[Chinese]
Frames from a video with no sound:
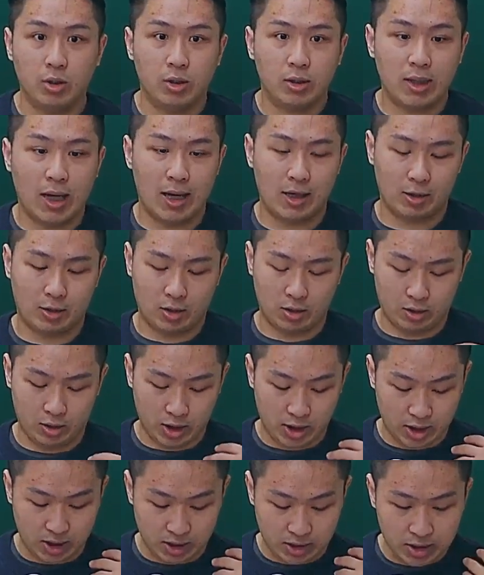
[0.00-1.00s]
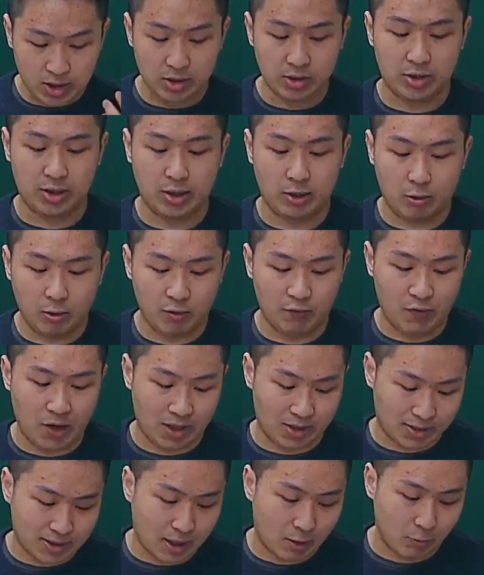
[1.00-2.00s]
他的一些见解会
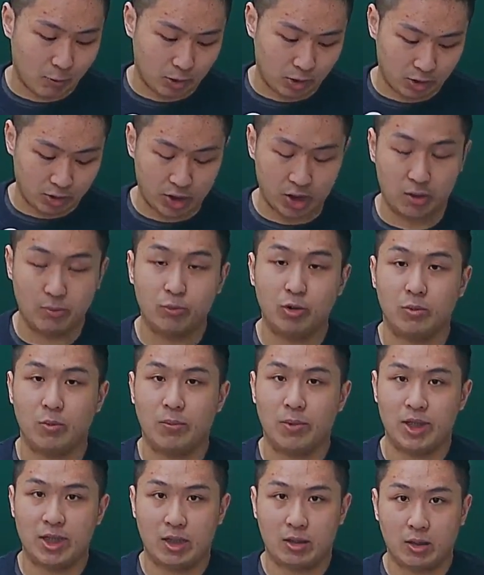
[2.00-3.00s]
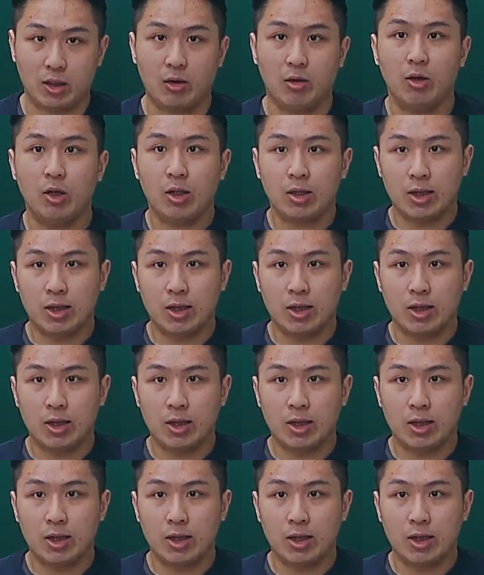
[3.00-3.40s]
放在我的题目里面被讲到。